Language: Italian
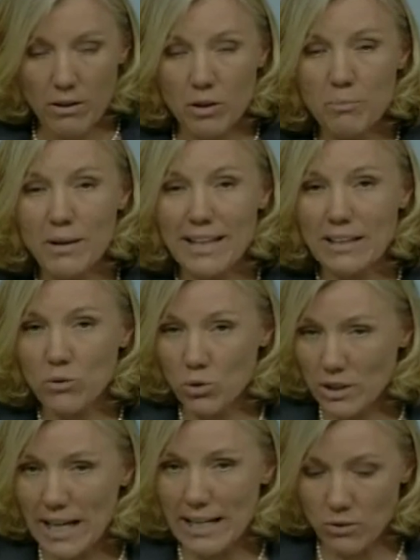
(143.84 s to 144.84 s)
Ho imparato
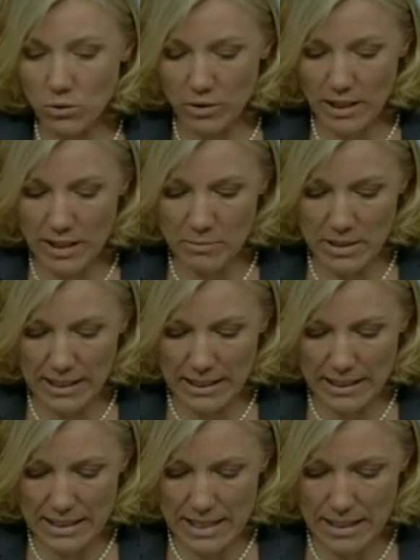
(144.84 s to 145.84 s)
tanto nella mia
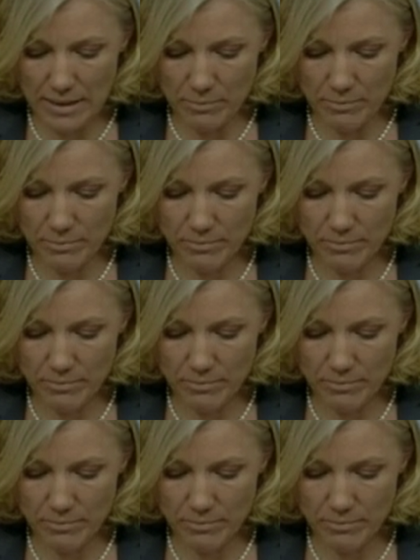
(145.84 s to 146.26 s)
carriera.